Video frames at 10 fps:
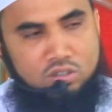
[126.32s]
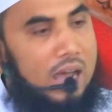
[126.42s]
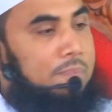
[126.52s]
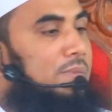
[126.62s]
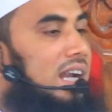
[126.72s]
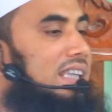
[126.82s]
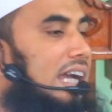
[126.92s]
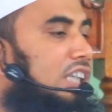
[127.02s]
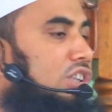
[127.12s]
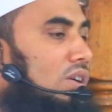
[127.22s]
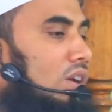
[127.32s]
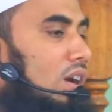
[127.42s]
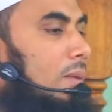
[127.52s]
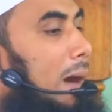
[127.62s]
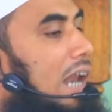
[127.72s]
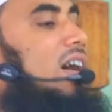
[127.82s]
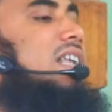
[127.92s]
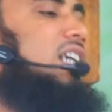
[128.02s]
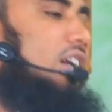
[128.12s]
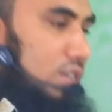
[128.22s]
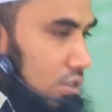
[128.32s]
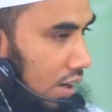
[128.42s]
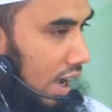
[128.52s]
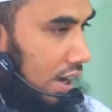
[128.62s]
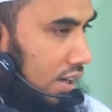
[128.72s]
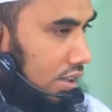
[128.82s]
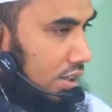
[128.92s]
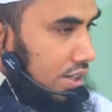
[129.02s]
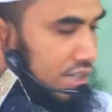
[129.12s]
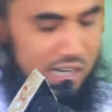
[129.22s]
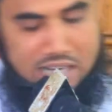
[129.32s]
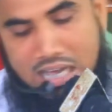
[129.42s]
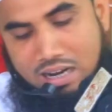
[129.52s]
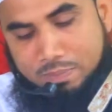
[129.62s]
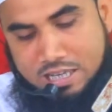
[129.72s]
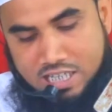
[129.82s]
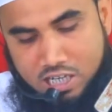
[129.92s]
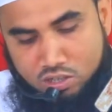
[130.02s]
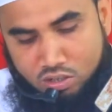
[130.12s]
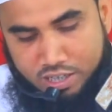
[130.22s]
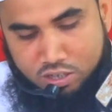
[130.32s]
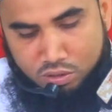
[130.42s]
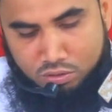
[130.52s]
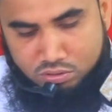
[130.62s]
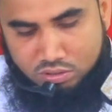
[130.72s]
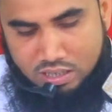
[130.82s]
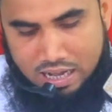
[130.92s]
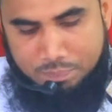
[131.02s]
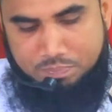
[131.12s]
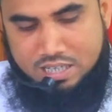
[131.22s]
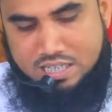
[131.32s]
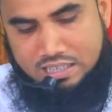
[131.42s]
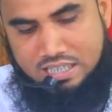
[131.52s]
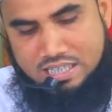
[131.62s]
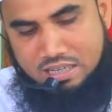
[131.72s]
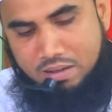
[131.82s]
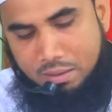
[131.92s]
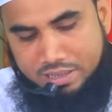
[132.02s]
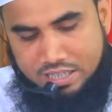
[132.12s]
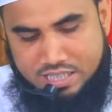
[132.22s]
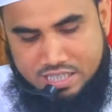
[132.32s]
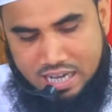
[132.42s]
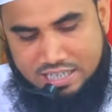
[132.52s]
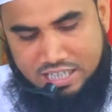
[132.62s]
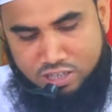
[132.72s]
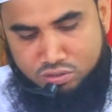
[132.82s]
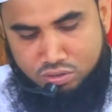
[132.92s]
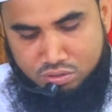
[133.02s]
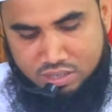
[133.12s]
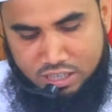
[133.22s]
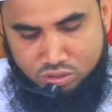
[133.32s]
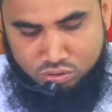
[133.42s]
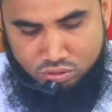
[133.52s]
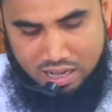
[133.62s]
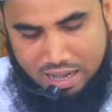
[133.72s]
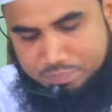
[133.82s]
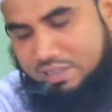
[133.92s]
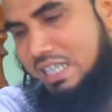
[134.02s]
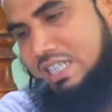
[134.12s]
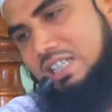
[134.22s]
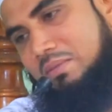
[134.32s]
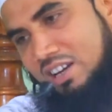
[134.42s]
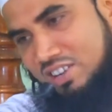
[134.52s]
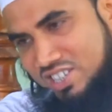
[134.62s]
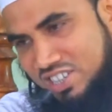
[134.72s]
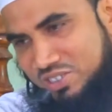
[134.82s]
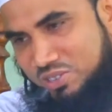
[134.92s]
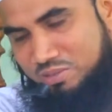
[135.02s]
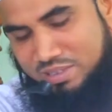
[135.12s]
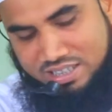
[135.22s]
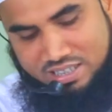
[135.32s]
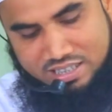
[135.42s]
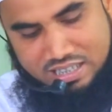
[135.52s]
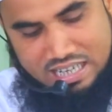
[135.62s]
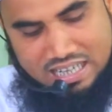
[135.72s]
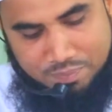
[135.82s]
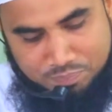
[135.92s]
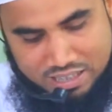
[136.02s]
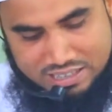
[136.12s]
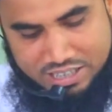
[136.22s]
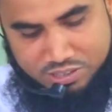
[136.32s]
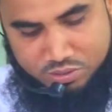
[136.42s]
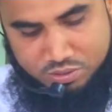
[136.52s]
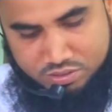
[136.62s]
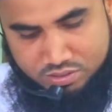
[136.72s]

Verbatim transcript: তো আপনার দায়িত্ব হলো ভালো আচরণ করা সে খারাপ আচরণ করে করুক আপনার সাথে যেভাবে ইচ্ছা আচরণ করুক কিন্তু আপনি তার সাথে ভালো আচরণ করবেন এটা আপনার দায়িত্ব